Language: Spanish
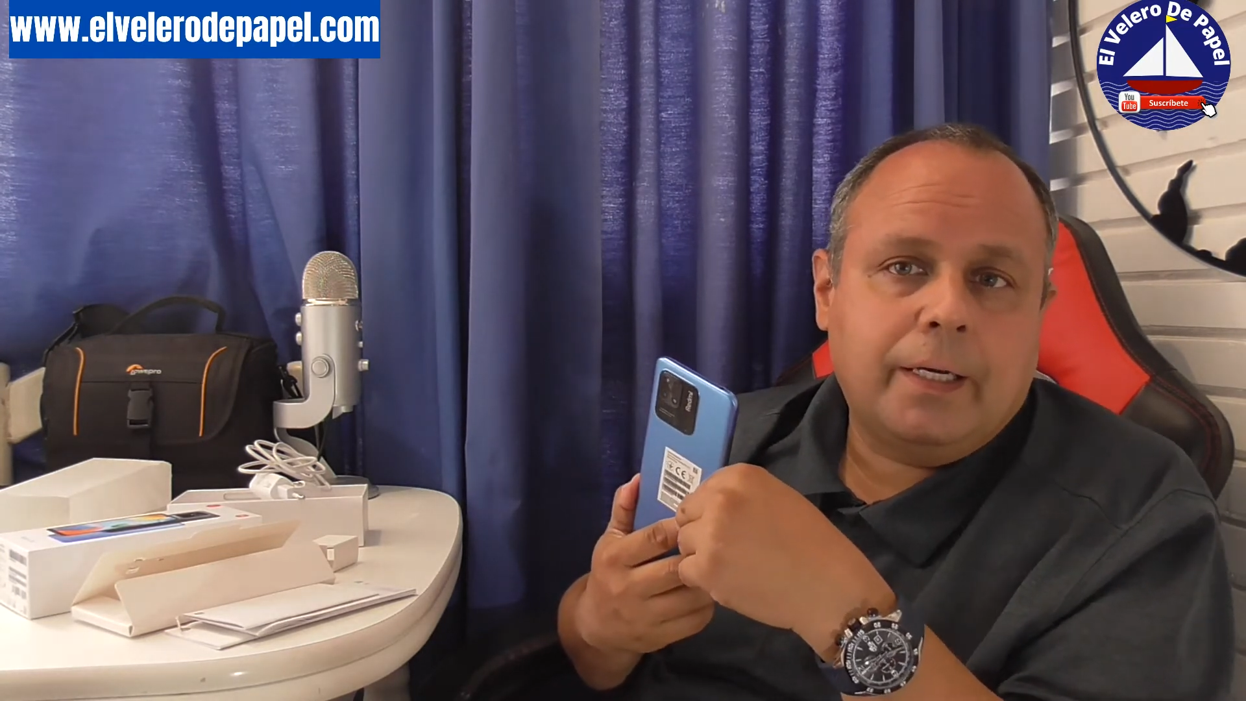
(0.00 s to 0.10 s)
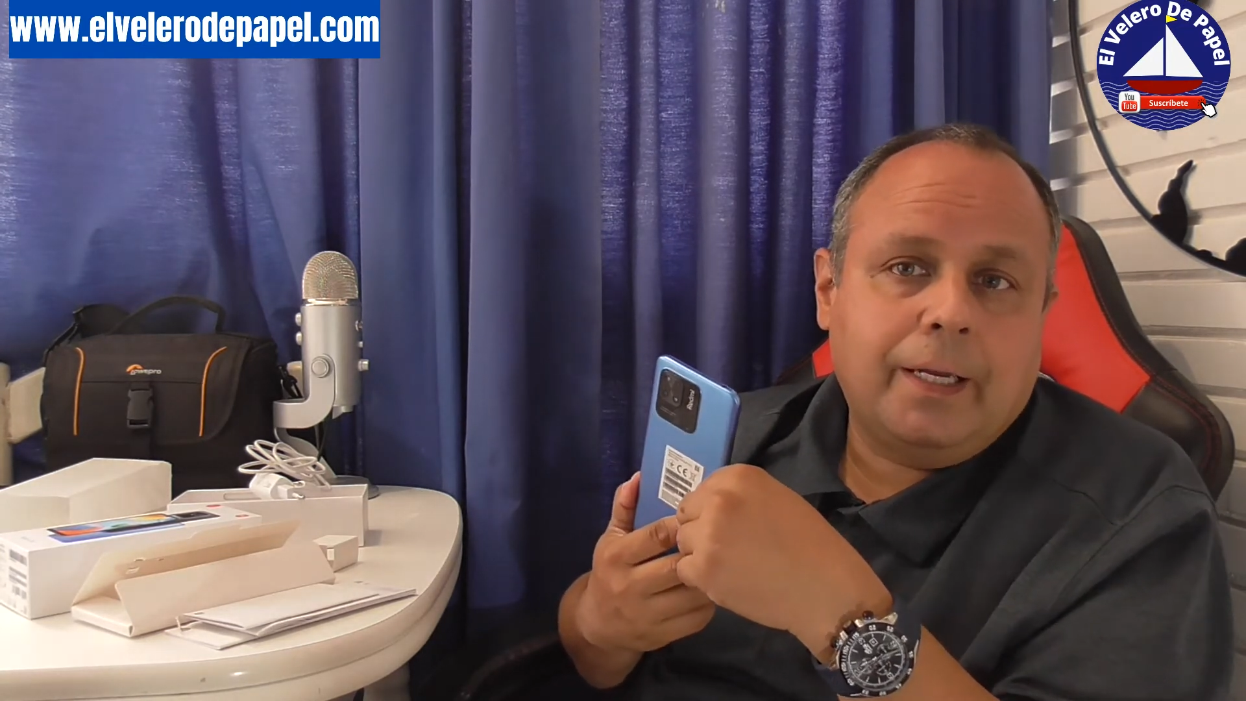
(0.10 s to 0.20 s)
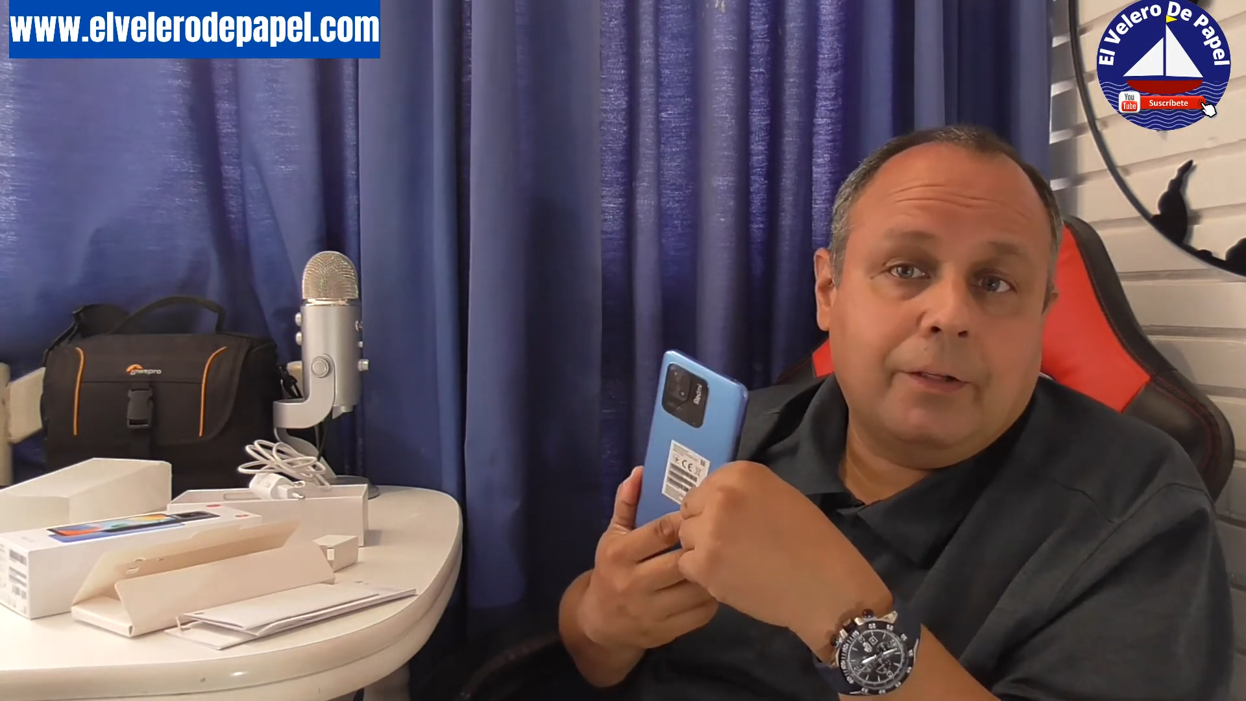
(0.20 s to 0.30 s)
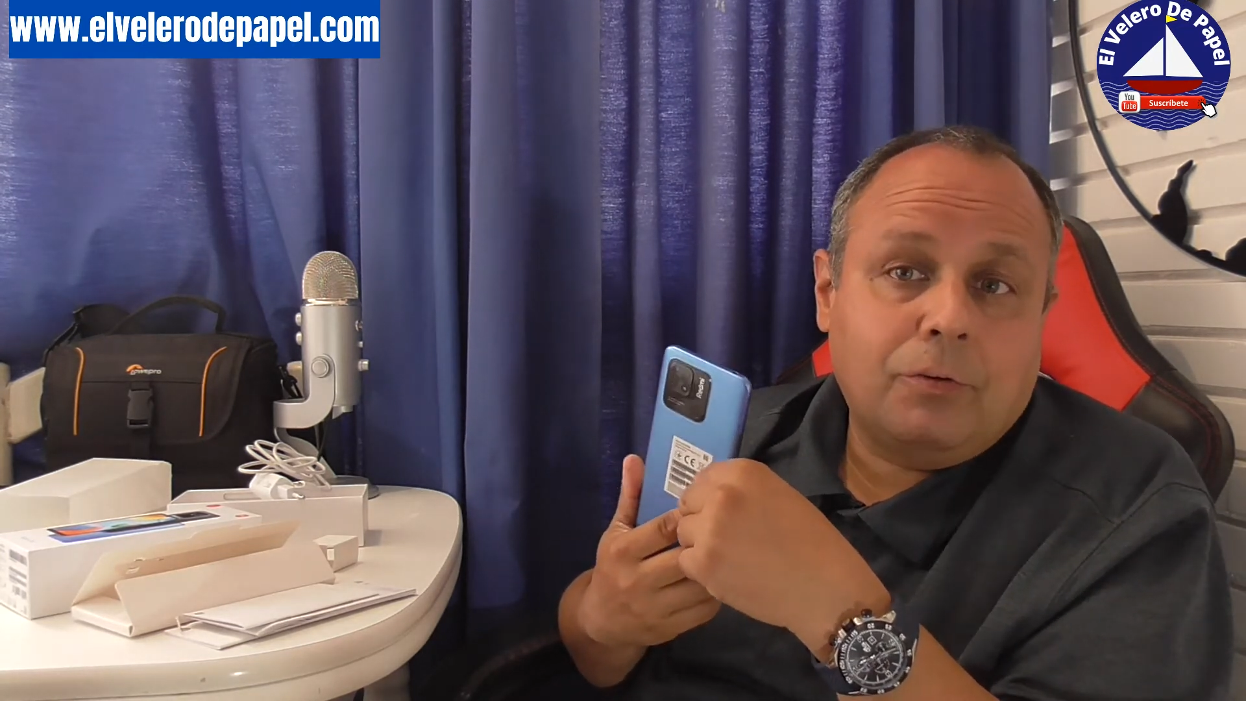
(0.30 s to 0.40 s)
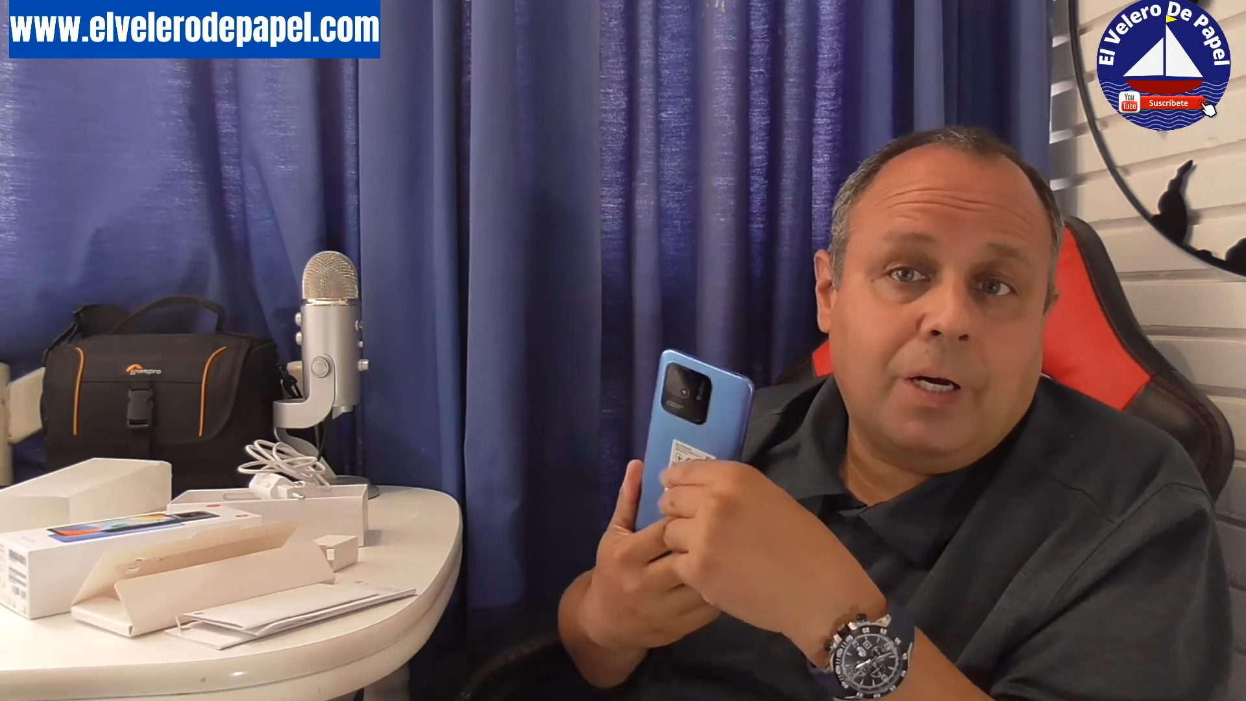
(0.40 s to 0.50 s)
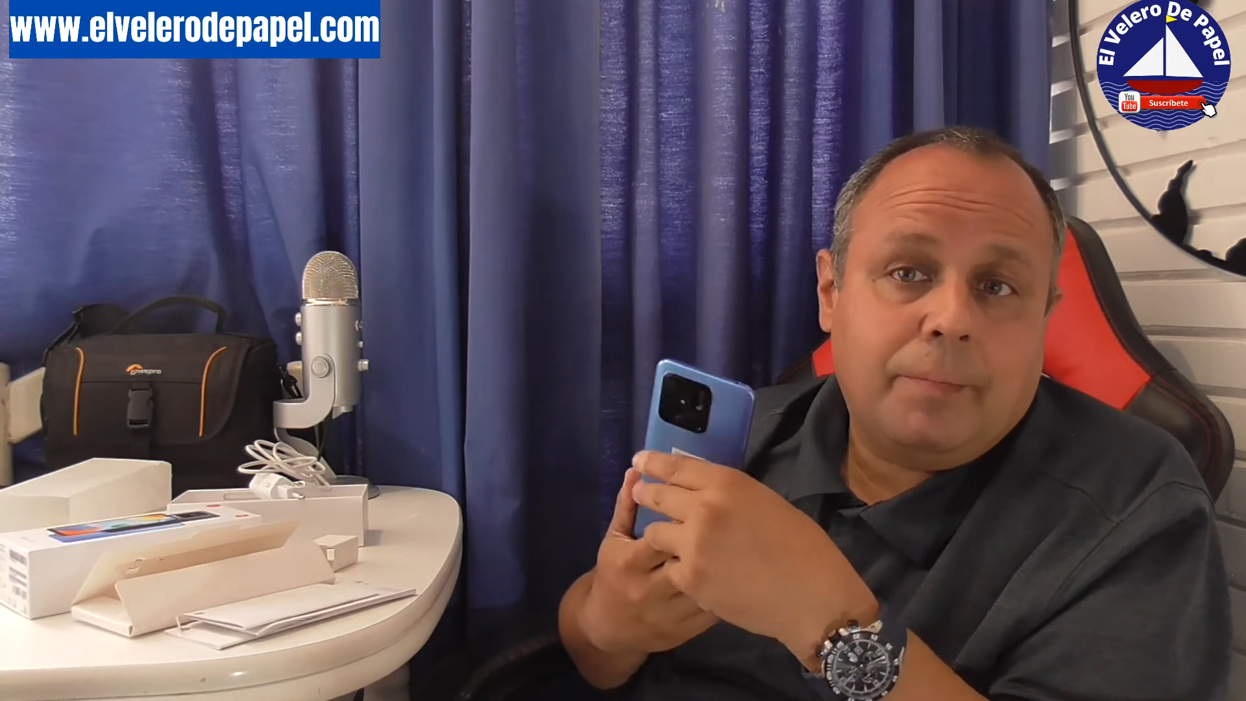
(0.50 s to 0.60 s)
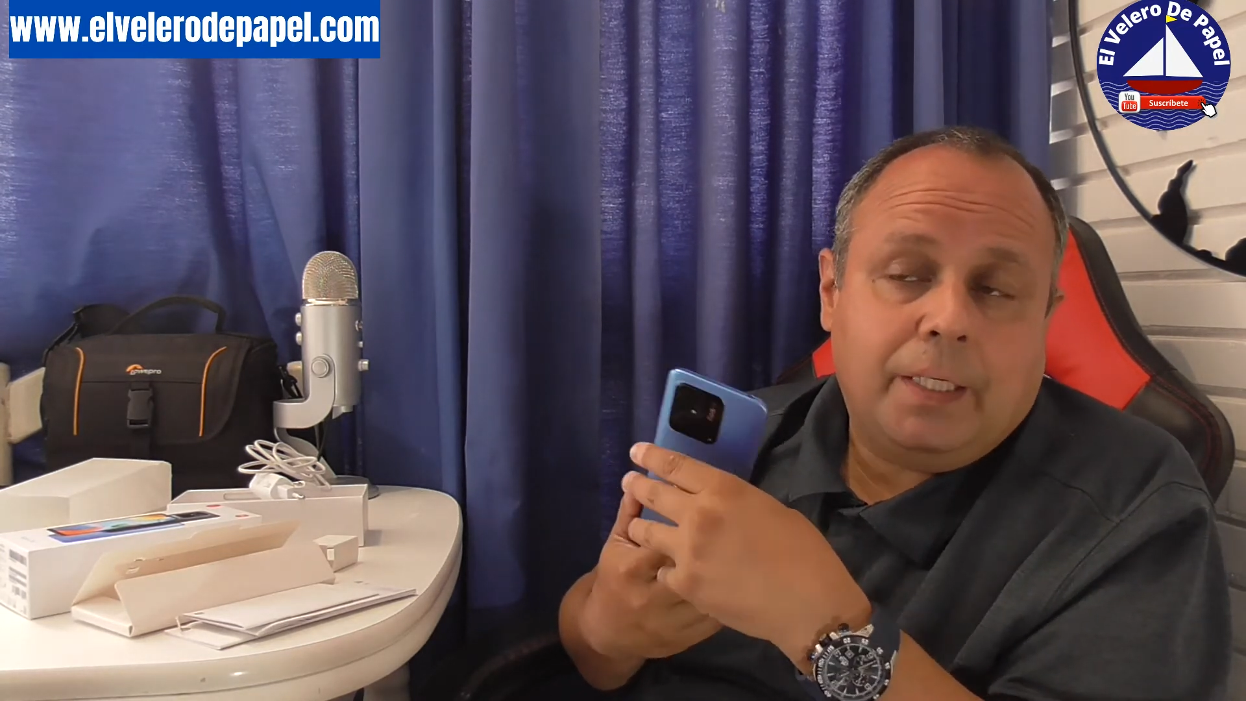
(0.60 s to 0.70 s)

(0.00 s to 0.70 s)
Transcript: a caernos a